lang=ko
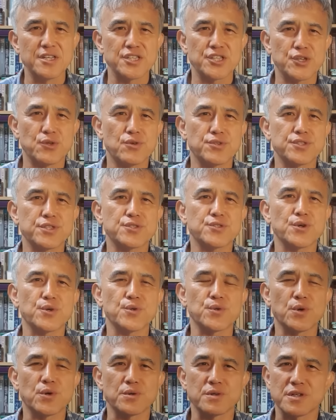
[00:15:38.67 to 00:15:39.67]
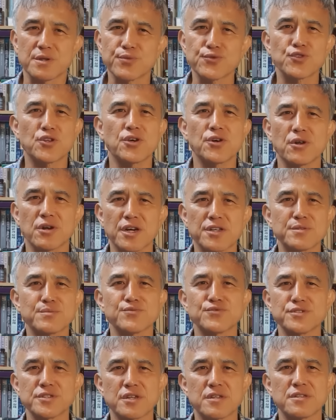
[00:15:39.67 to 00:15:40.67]
신원식 정도, 그분도 여러 가지
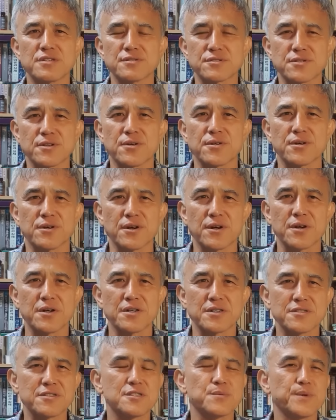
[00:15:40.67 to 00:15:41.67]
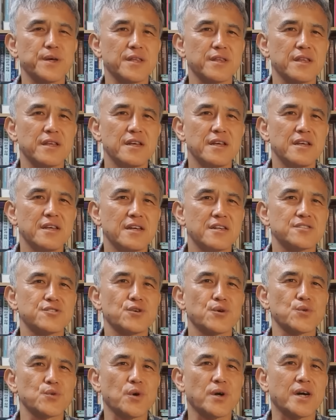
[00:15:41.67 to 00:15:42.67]
문제는 있어요. 그렇지만 그
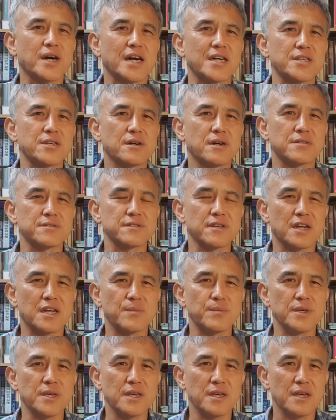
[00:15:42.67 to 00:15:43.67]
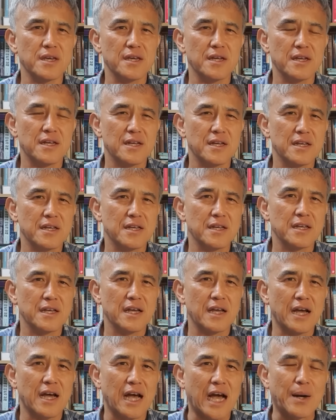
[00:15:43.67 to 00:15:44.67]
정도 강경한 사람이
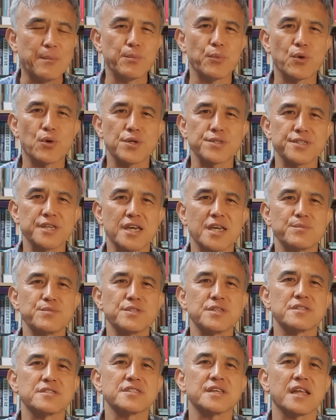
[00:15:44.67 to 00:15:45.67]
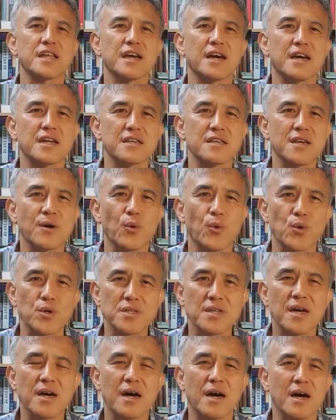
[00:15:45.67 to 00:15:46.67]
안보를 책임지는 자리에 가는 게
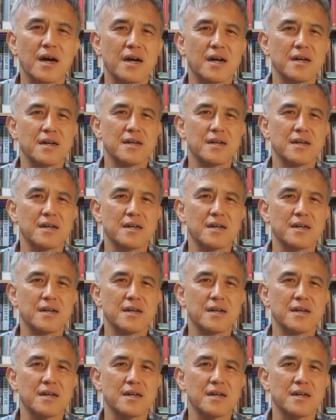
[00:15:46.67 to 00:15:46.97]
옳다.